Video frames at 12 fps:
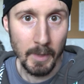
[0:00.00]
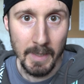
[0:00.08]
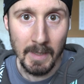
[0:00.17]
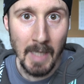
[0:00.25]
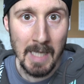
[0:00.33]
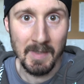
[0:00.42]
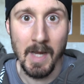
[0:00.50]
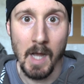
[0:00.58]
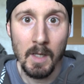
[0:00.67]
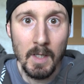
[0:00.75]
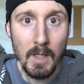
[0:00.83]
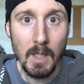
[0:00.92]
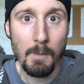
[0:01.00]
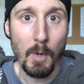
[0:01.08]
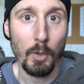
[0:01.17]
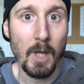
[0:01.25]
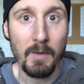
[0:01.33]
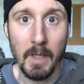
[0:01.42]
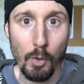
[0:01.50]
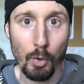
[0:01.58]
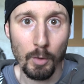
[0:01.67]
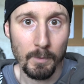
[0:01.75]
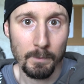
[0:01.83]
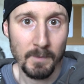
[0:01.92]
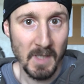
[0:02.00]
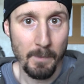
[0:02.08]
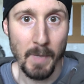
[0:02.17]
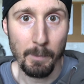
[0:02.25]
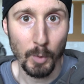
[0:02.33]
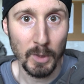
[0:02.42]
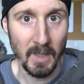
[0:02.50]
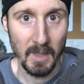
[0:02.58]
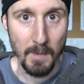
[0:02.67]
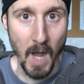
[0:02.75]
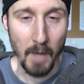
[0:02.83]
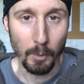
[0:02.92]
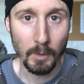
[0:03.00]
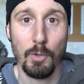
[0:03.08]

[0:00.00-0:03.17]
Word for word: in tasca in modo da averlo sempre a portata di mano.